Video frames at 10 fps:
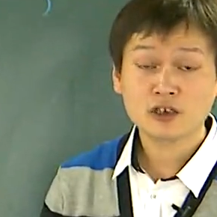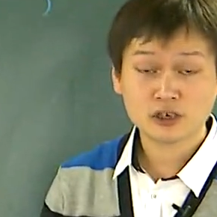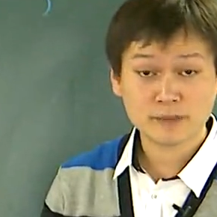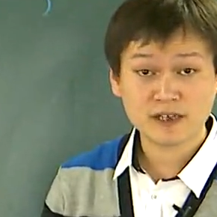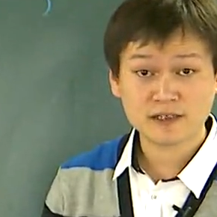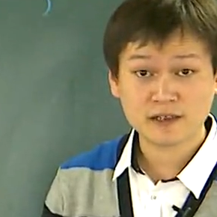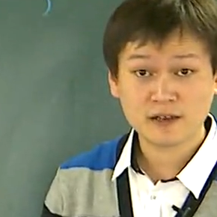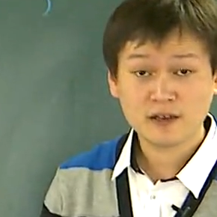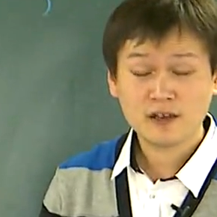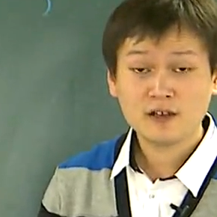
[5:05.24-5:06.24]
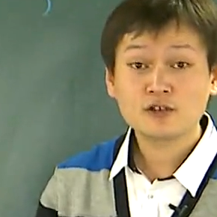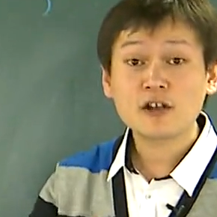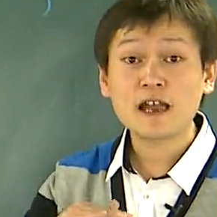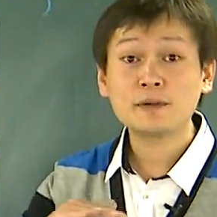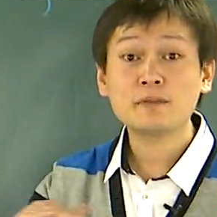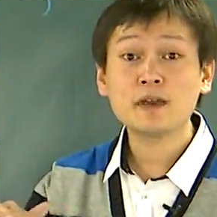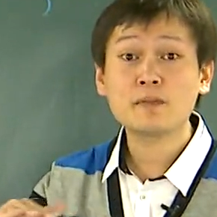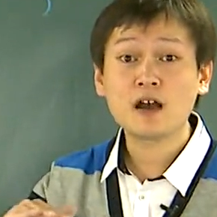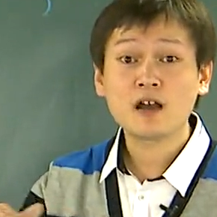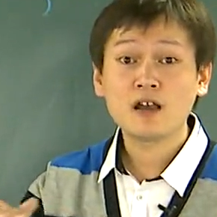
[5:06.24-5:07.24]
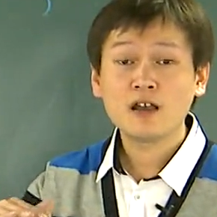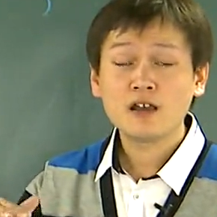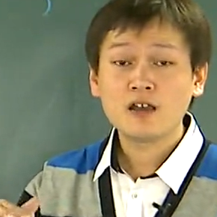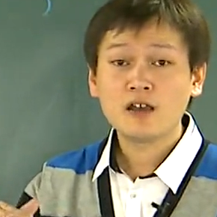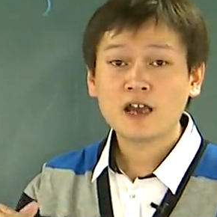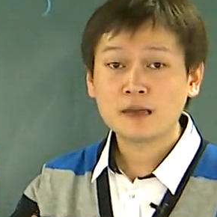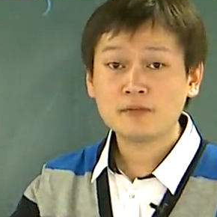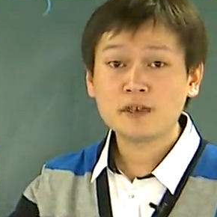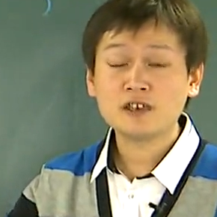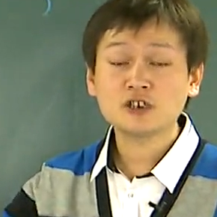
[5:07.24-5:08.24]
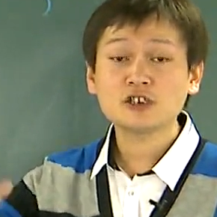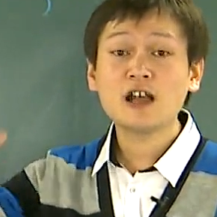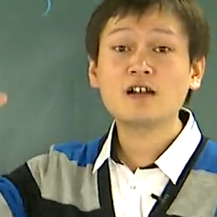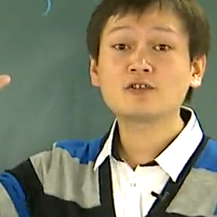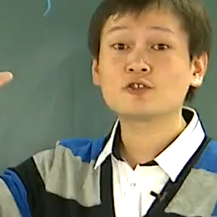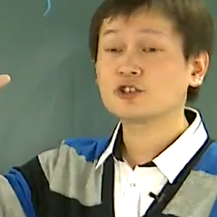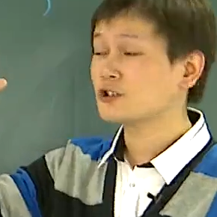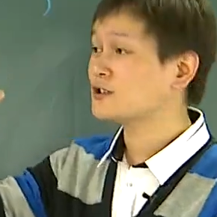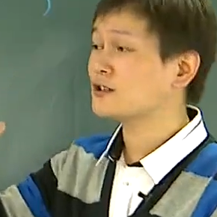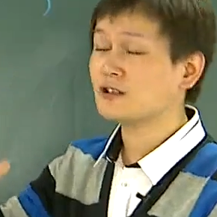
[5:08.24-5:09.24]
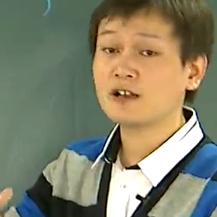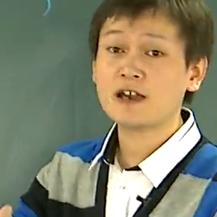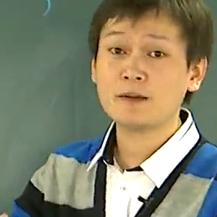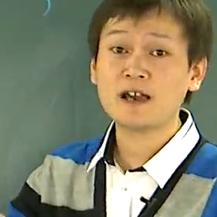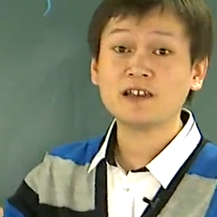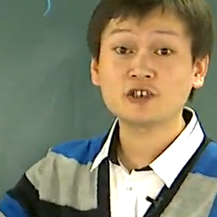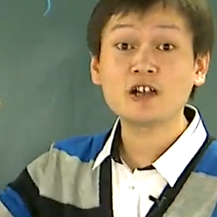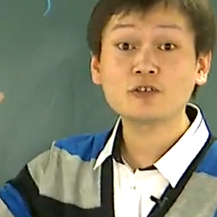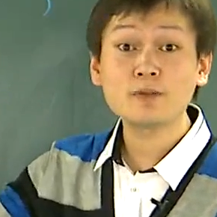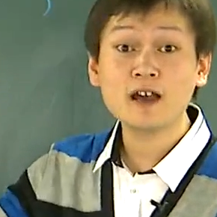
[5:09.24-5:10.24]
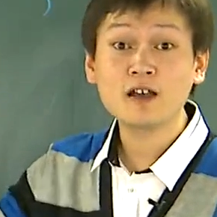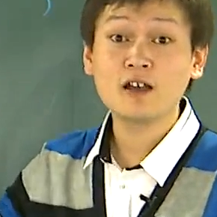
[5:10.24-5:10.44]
是什么意思？就是海平面吧。对。海平面以上就是海拔以上，对吧？